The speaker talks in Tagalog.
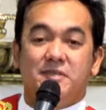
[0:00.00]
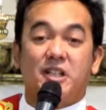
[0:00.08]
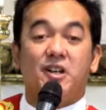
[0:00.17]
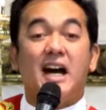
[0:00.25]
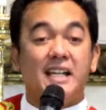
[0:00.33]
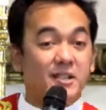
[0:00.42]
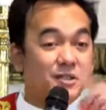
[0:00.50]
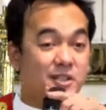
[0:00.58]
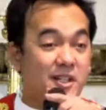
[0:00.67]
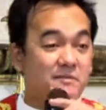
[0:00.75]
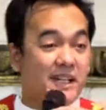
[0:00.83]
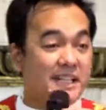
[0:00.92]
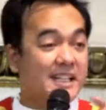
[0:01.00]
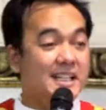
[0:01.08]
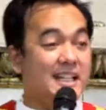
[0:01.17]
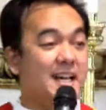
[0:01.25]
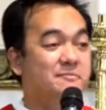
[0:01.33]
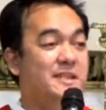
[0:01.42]
Pero ayaw nyo nang
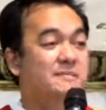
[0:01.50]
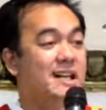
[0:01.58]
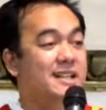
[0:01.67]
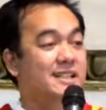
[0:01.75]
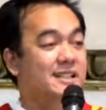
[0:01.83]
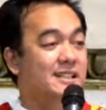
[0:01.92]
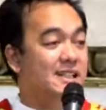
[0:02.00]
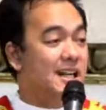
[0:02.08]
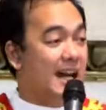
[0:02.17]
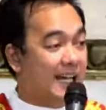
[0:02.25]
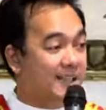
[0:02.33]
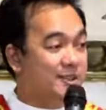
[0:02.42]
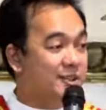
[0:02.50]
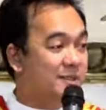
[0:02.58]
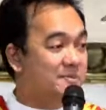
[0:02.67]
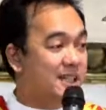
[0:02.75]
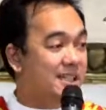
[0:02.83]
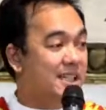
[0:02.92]
maghirap, di ba, no? Ayaw nyo
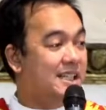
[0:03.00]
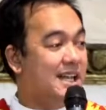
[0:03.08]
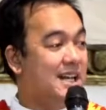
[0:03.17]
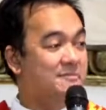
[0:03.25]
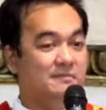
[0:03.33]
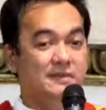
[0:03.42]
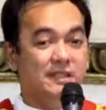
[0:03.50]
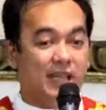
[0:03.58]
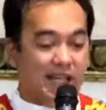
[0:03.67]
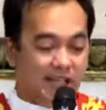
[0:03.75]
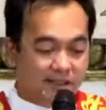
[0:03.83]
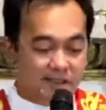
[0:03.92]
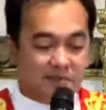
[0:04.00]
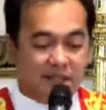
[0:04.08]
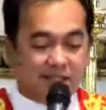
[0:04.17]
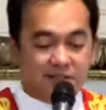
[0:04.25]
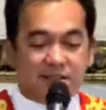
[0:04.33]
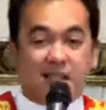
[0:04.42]
nang maghirap. Eh, di
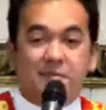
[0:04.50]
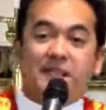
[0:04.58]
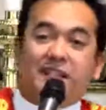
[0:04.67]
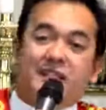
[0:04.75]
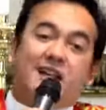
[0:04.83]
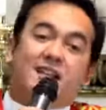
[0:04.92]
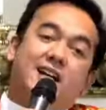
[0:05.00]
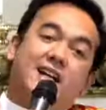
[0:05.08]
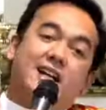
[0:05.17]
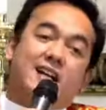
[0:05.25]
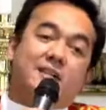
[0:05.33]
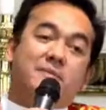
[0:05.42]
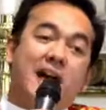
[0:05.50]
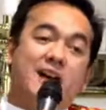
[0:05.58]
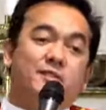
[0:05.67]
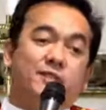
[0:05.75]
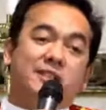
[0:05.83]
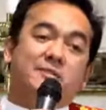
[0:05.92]
ba, yung sabi, na,
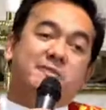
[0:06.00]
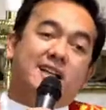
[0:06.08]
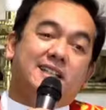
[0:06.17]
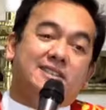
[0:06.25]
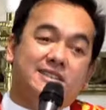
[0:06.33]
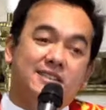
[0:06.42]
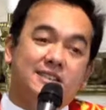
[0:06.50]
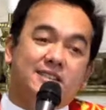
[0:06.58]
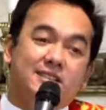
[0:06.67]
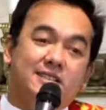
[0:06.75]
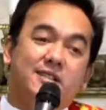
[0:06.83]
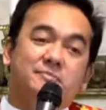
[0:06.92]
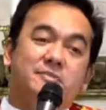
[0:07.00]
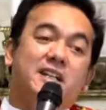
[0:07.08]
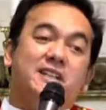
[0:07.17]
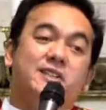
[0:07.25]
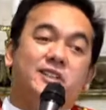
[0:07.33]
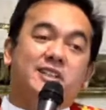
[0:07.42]
nakapako, di ba, no? Uh,
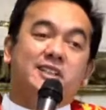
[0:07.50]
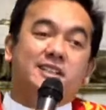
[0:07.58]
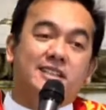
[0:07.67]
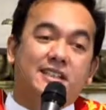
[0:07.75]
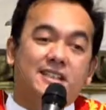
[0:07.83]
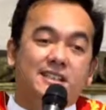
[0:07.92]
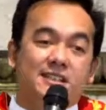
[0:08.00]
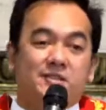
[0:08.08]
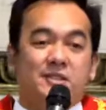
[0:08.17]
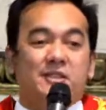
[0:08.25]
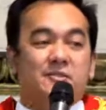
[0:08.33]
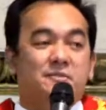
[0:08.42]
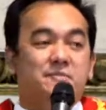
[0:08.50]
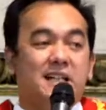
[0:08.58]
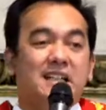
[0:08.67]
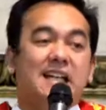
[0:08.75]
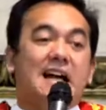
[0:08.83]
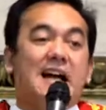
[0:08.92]
Panginoon, oh,
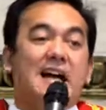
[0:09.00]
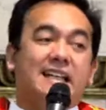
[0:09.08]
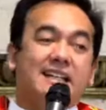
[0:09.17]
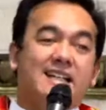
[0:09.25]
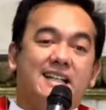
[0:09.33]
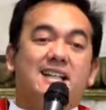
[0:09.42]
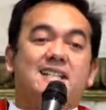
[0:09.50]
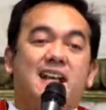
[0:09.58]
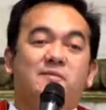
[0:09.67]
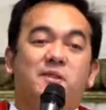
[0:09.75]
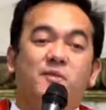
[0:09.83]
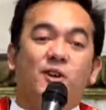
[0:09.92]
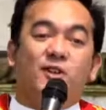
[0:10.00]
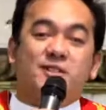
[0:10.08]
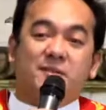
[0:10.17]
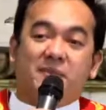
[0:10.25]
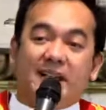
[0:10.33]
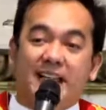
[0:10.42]
pag nagahari ka na, isama mo ako
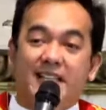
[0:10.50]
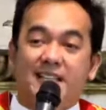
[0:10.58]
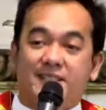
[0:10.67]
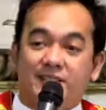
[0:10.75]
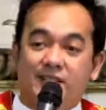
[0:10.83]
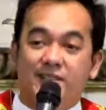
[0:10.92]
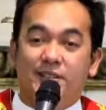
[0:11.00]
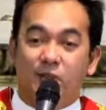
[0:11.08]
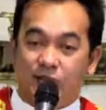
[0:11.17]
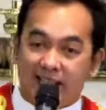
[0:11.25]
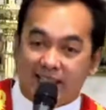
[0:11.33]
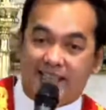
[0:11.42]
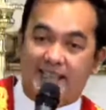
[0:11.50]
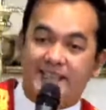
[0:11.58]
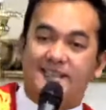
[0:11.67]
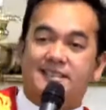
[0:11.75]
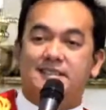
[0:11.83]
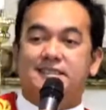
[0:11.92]
sa paraiso. Okay.
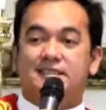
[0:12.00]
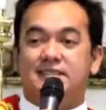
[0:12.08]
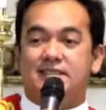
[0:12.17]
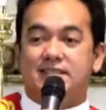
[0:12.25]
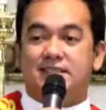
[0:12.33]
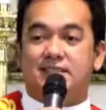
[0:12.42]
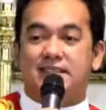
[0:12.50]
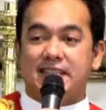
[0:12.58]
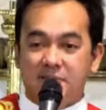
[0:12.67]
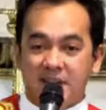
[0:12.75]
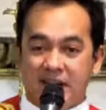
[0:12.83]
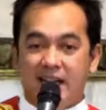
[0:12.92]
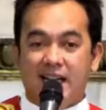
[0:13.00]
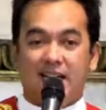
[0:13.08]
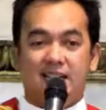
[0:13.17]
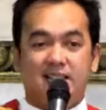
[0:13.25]
Sama ka.